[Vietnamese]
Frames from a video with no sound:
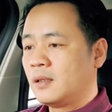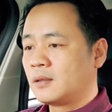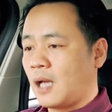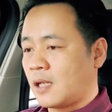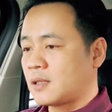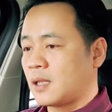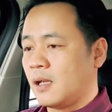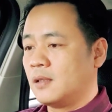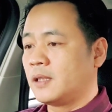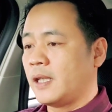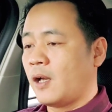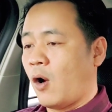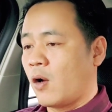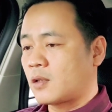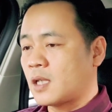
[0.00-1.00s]
Thật sự thì
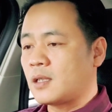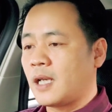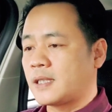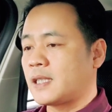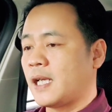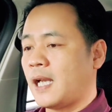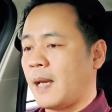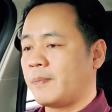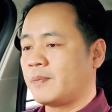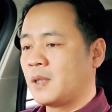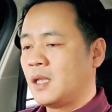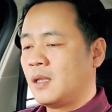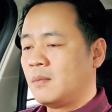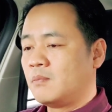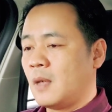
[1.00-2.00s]
họ rất là sai lầm,
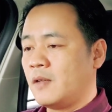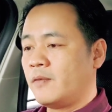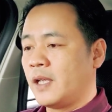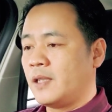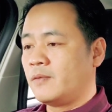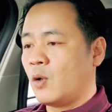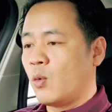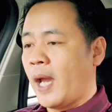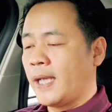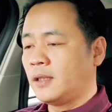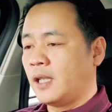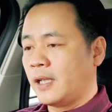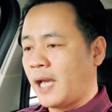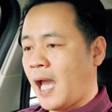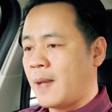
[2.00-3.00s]
bởi vì vụ án
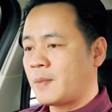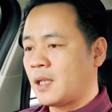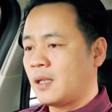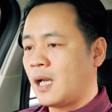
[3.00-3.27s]
Thiền Am đó